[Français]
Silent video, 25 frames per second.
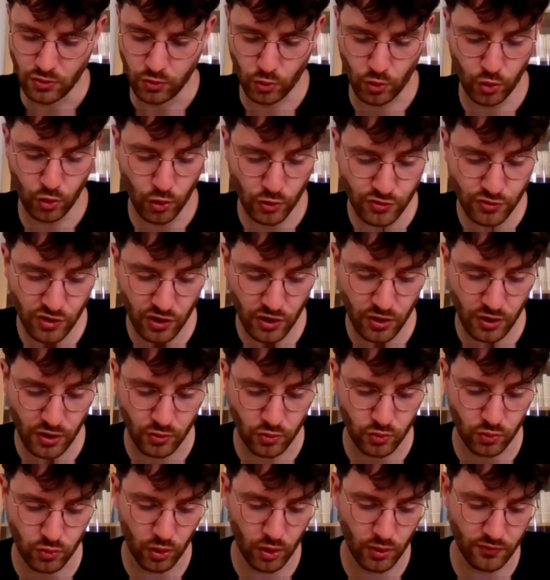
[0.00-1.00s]
Donc l'auteur
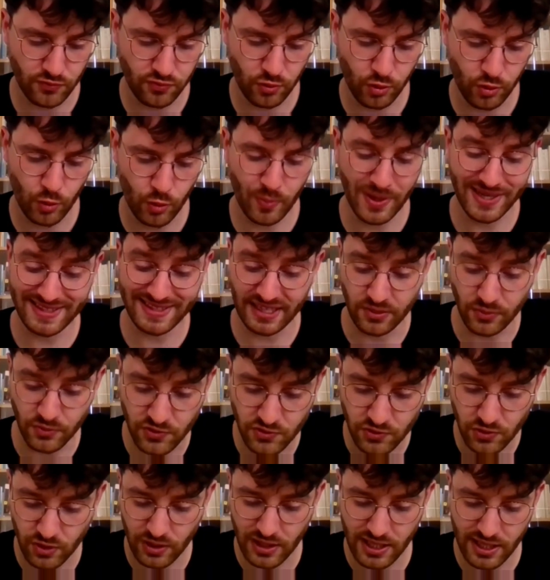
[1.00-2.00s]
nous renvoie au bataillon
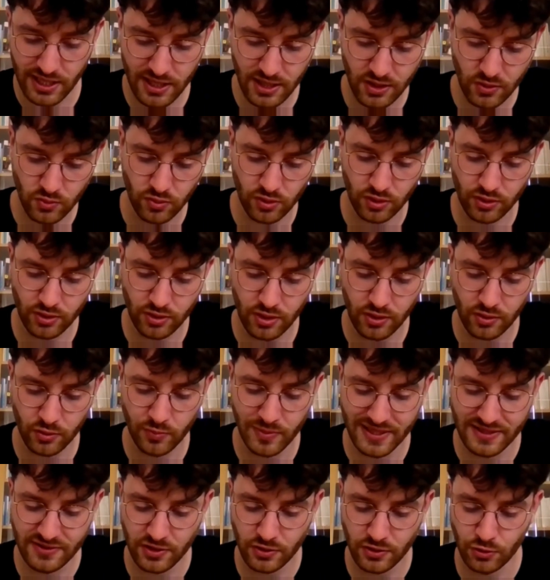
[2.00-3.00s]
scolaire ou encore aux
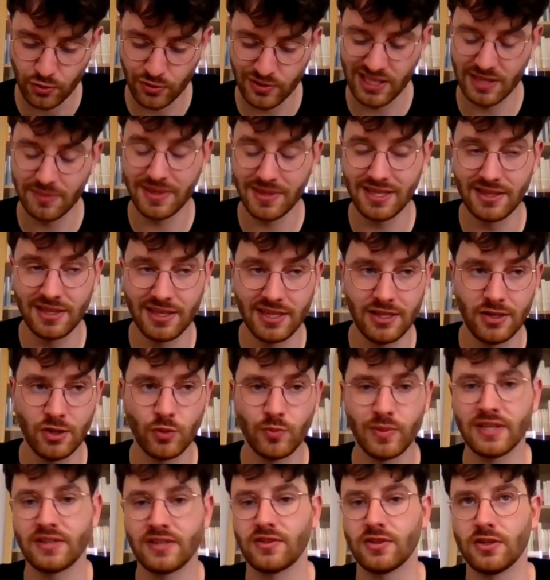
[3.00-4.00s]
méthodes de Déménie, aux
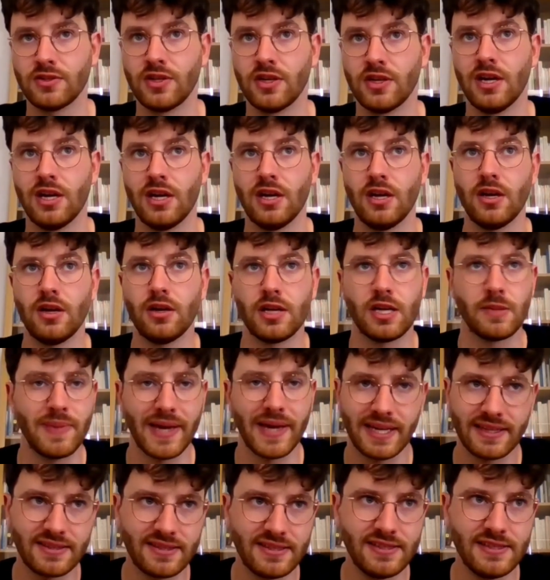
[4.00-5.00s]
méthodes
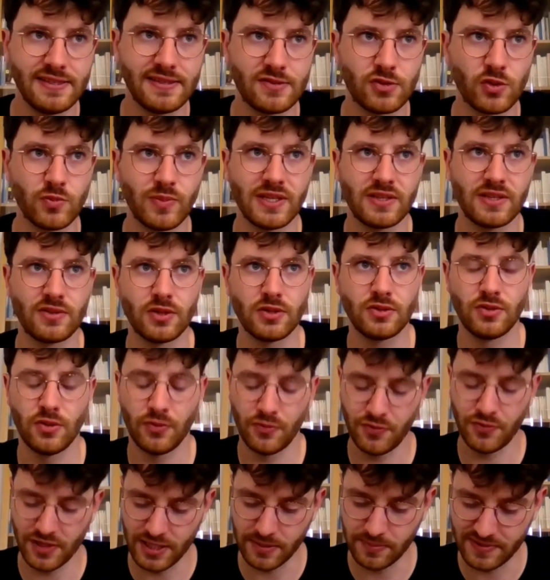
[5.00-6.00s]
hébertistes, aux méthodes de
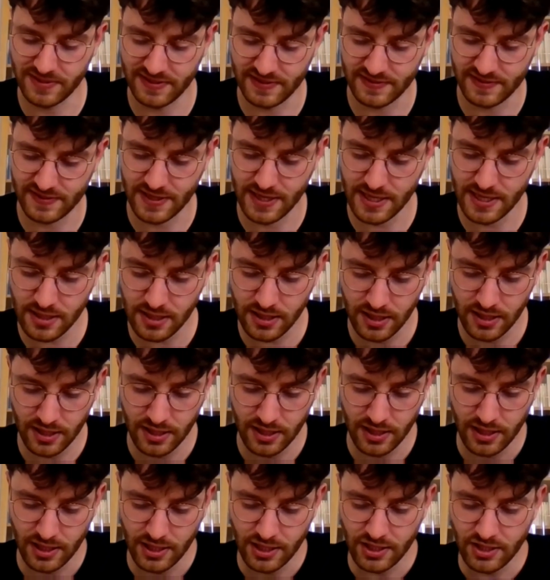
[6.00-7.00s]
Philippe Tissier.
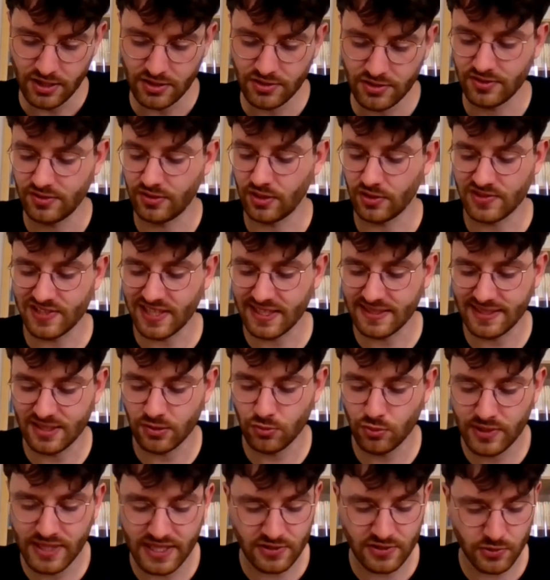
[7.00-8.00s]
Dans cette
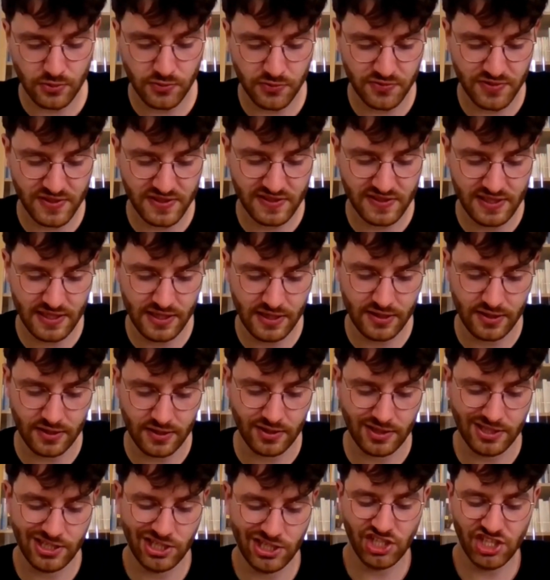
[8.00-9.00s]
éducation physique
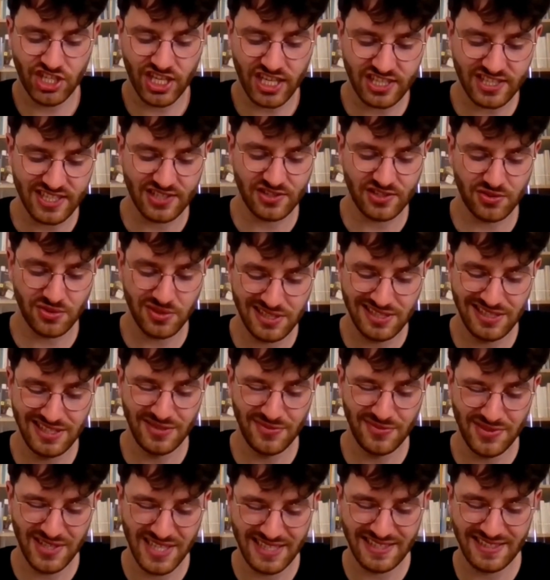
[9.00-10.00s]
qui cherche à
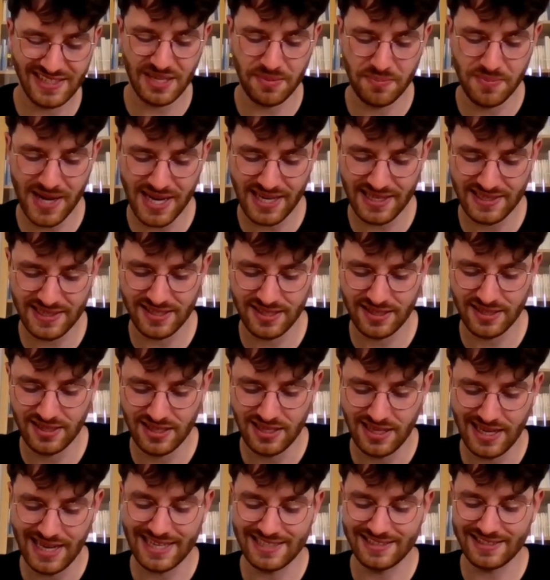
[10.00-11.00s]
solidifier ses bases
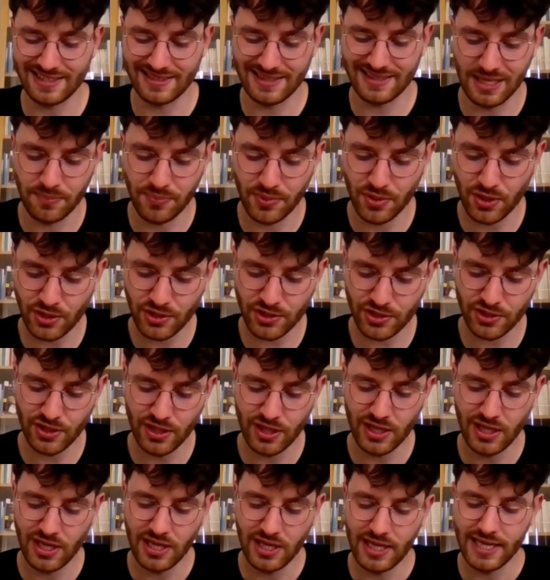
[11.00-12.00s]
à cette époque,
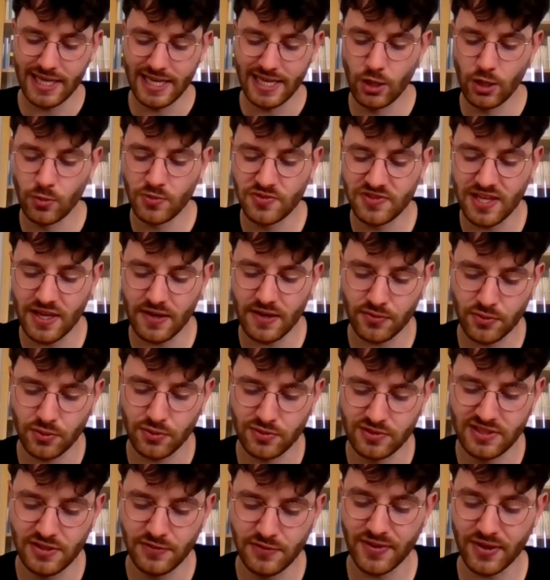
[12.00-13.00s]
il observe
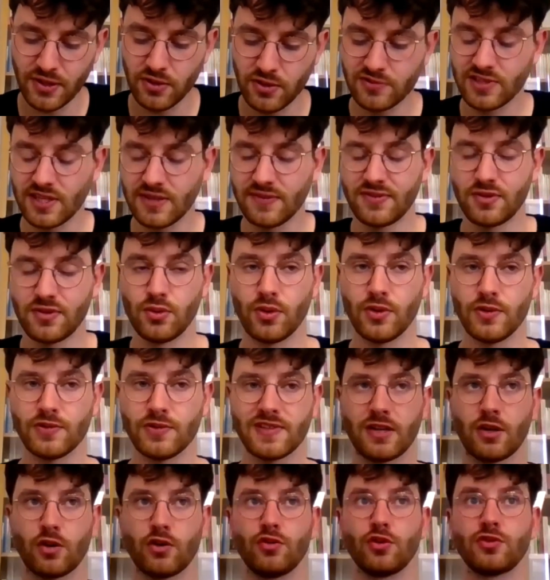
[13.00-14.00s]
que différentes
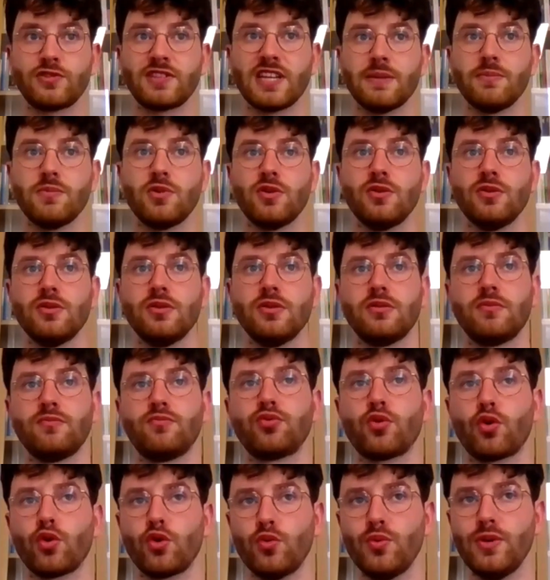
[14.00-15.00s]
influences, alors notamment
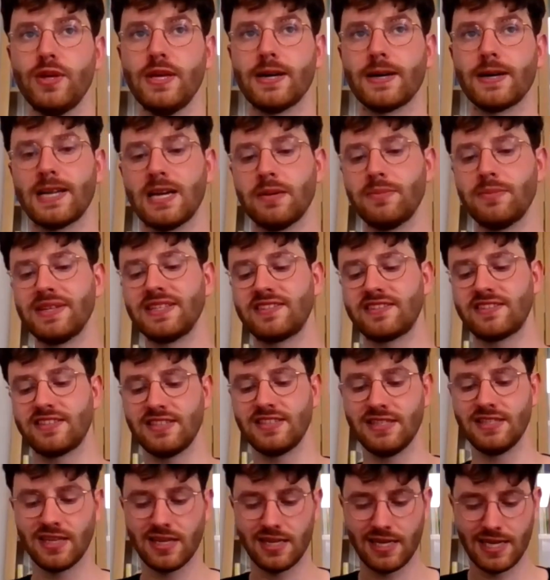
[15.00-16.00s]
pour lui hein, la
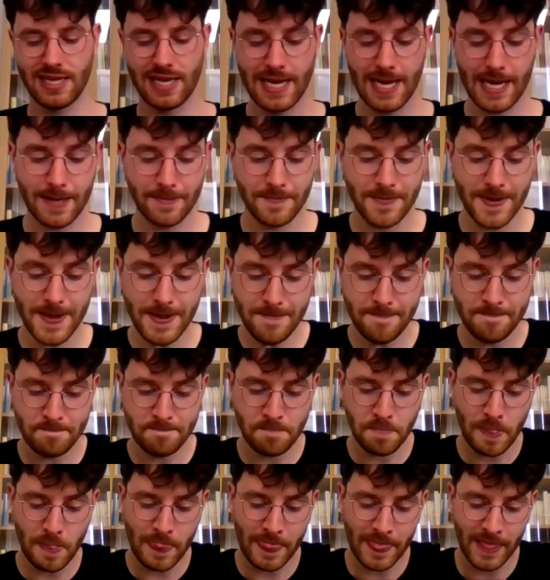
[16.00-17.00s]
médecine et l'armée,
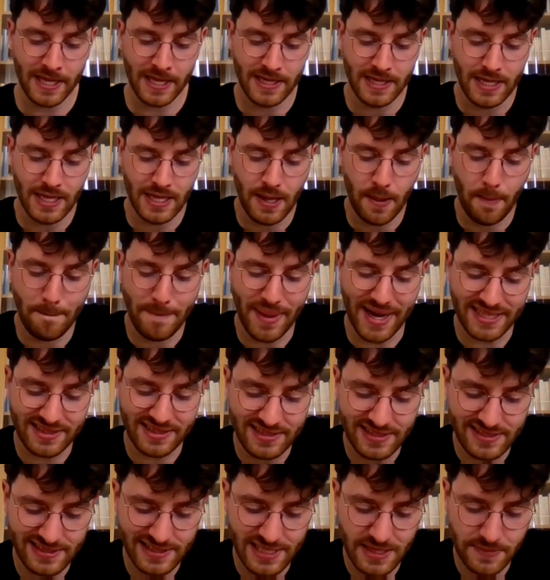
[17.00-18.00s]

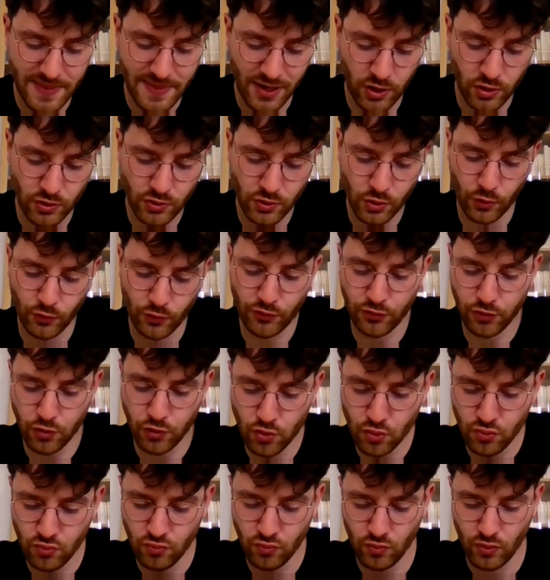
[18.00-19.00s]
participent à rendre
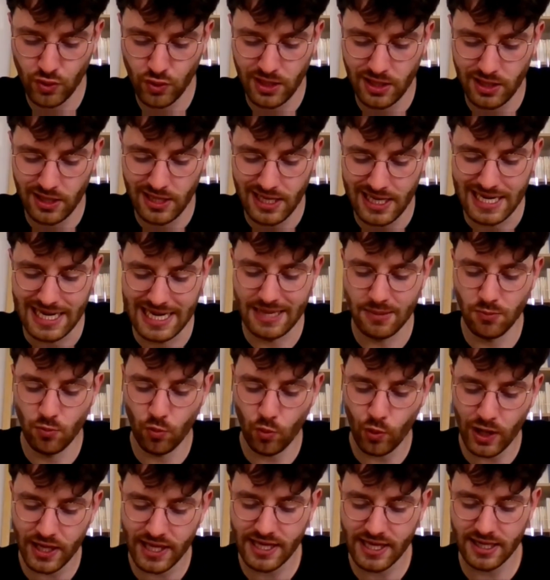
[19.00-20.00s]
flous les
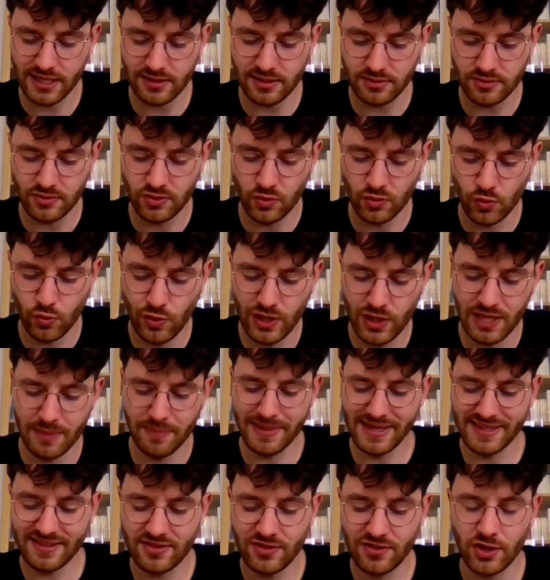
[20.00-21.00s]
moyens ou les
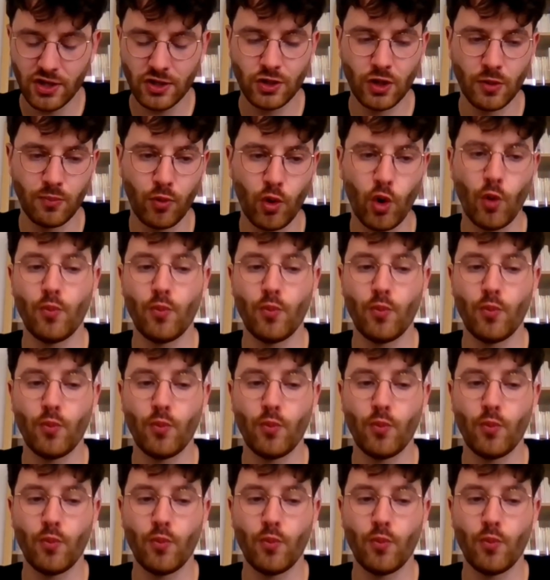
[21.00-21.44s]
méthodes